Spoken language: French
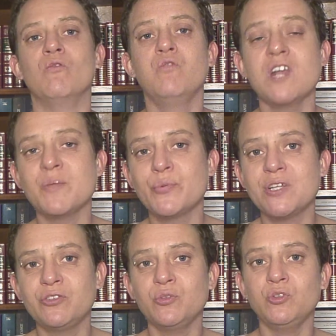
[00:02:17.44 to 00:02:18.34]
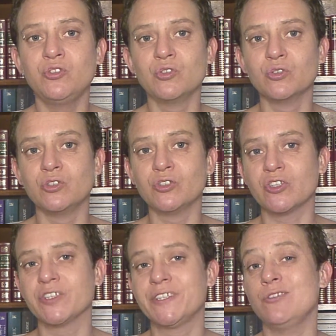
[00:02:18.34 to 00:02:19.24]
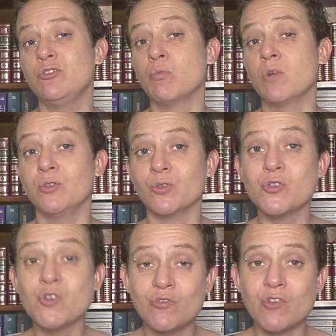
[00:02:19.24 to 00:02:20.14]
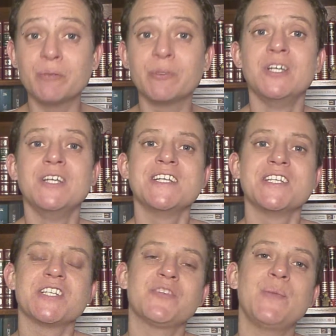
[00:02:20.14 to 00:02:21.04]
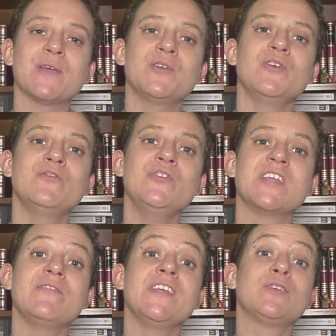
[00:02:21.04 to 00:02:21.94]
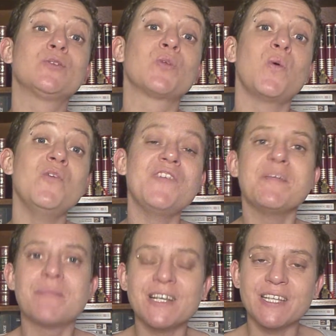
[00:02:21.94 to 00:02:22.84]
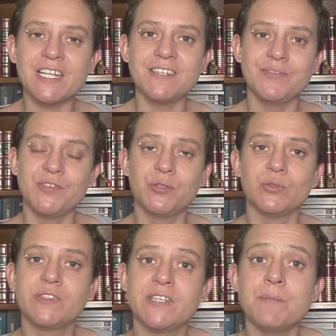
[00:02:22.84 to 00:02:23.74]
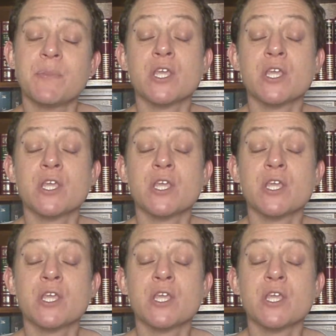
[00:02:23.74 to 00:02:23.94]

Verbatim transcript: Voilà pour la solution de notre enquête du mois de novembre. J'espère que vous avez trouvé malgré la difficulté.